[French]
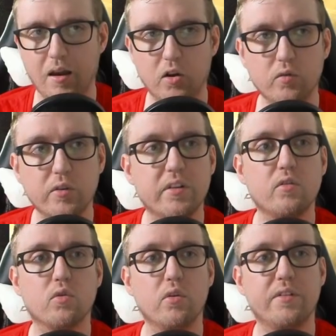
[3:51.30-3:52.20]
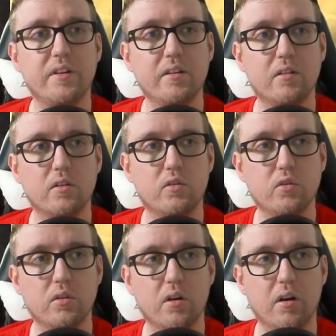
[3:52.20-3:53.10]
Alors nous voici sur le site
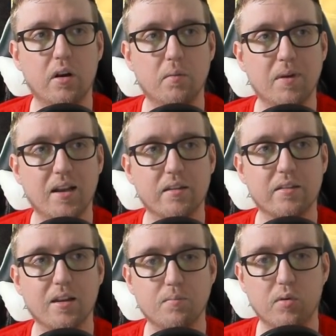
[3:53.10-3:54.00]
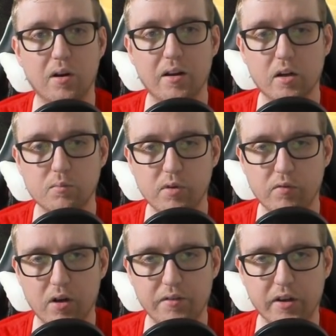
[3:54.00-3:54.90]
de bah, la 5.1, comme vous
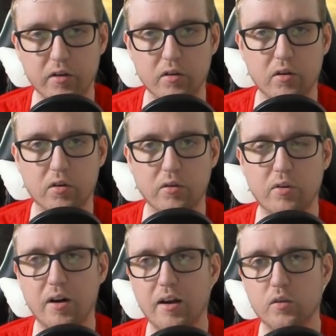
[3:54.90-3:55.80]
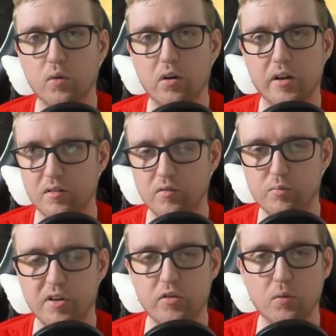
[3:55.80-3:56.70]
pouvez voir avec encore une fois l'artwork hein,
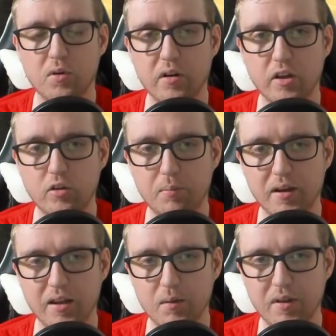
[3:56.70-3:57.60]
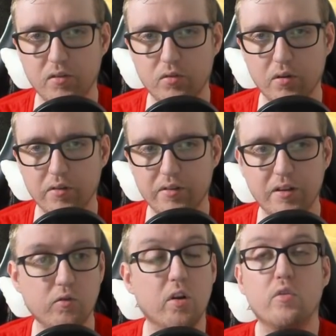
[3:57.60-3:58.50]
vous pourrez sûrement récupérer, hein, bien sûr,
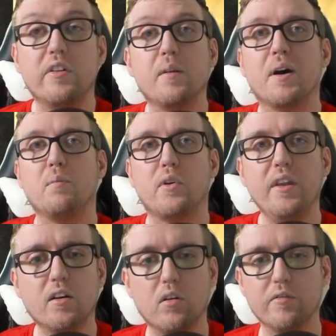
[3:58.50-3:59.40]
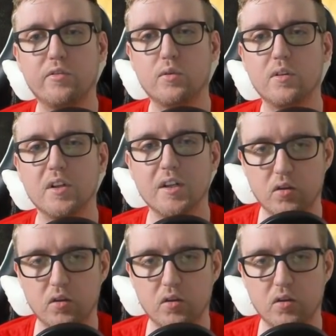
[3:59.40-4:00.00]
si vous les utilisez par exemple en écran de fond.